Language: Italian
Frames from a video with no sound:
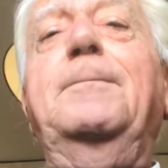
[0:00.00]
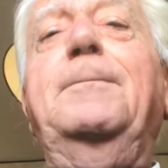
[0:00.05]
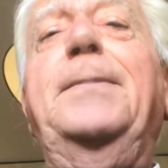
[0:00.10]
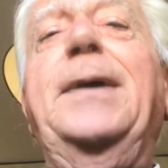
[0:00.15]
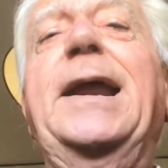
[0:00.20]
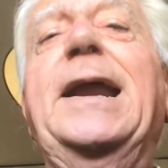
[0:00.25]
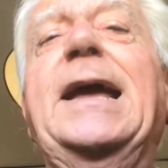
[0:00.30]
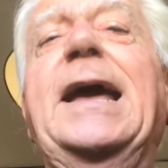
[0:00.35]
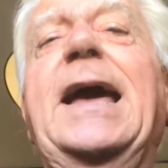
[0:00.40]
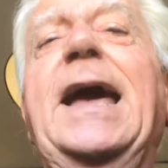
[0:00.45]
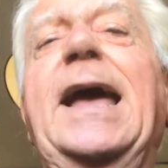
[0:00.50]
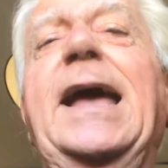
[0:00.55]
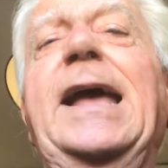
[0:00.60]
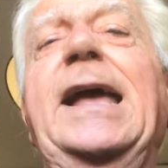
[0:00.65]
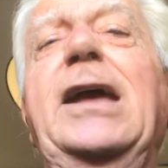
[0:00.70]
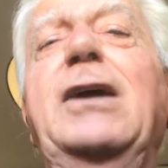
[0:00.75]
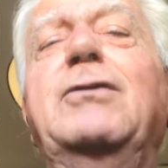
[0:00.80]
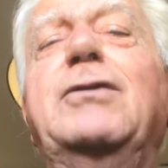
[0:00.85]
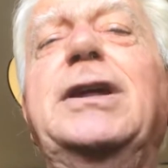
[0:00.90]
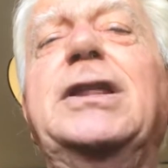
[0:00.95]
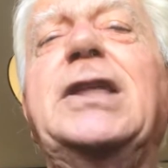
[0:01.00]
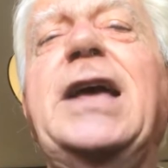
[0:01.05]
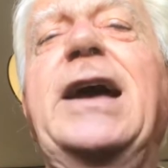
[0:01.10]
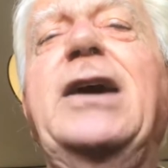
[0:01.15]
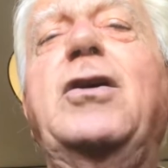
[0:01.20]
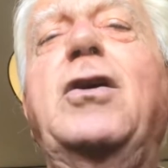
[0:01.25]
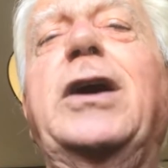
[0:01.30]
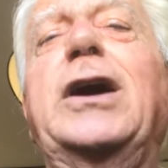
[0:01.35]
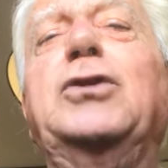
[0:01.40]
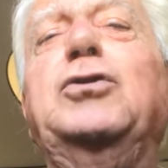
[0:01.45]
perché io
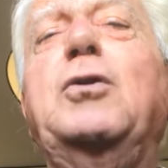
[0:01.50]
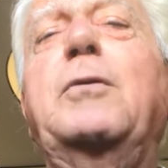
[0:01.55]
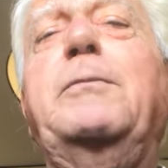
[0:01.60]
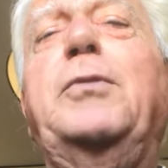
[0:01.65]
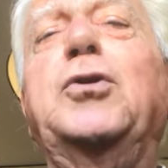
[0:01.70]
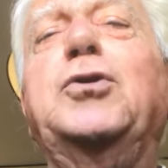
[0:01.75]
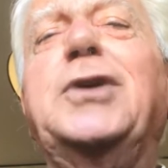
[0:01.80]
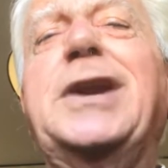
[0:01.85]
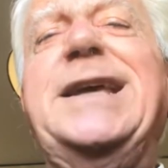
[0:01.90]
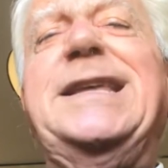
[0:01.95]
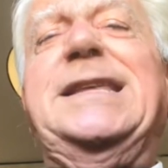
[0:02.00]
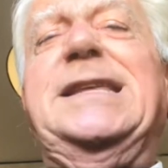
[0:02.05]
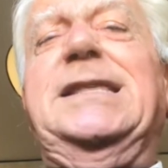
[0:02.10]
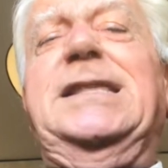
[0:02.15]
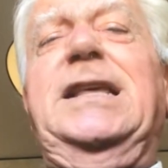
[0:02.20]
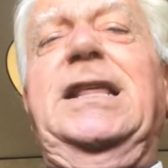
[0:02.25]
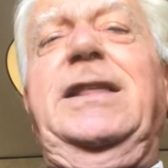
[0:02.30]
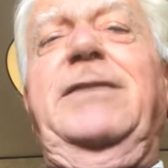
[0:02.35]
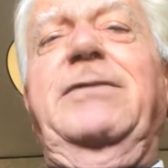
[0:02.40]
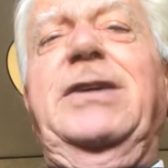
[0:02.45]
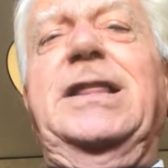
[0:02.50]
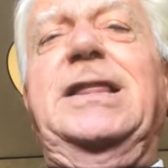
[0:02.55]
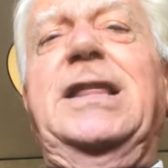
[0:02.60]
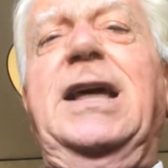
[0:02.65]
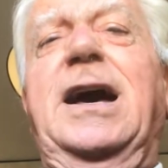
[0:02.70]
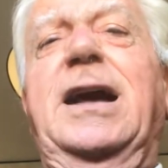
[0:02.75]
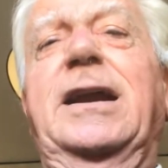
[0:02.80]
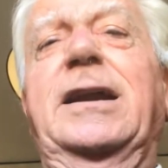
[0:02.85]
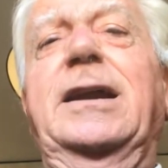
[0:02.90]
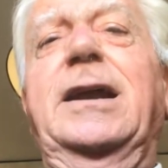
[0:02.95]
ritengo che tu potresti
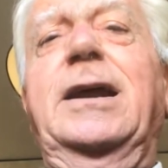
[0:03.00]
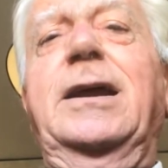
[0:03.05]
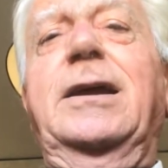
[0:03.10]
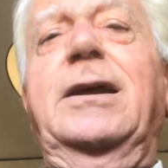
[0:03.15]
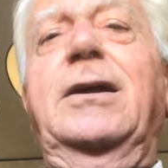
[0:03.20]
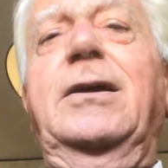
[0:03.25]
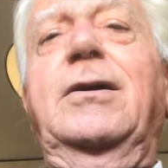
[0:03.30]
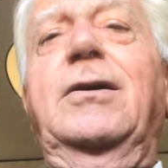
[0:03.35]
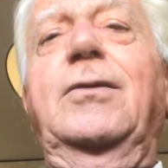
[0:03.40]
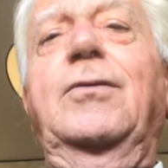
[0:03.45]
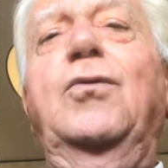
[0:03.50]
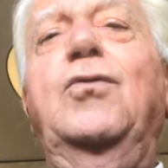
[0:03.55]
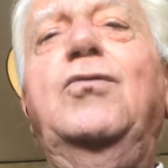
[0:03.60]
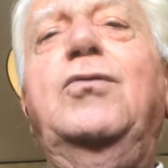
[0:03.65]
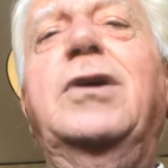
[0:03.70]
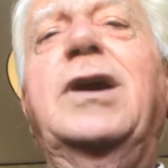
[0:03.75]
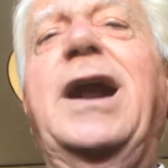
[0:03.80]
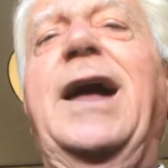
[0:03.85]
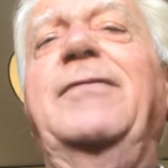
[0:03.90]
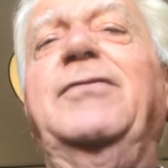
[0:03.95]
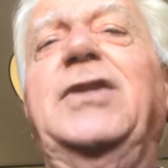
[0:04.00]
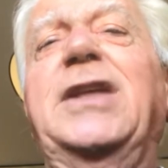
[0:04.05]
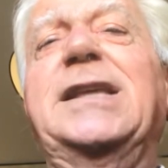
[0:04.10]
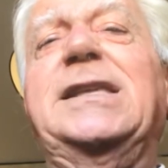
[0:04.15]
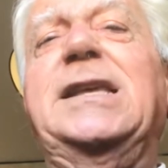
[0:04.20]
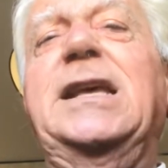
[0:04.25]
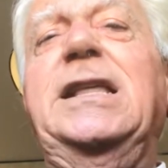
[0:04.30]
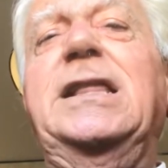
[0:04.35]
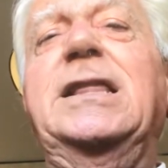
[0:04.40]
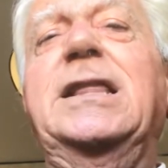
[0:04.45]
diventare un
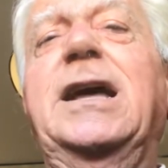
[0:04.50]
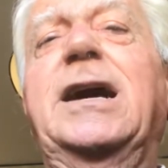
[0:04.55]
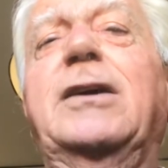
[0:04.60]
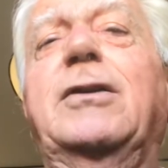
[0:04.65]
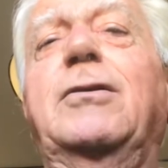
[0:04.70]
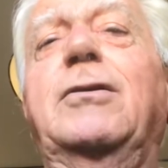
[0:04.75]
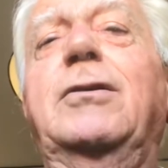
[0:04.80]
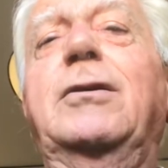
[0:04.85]
grande sindaco.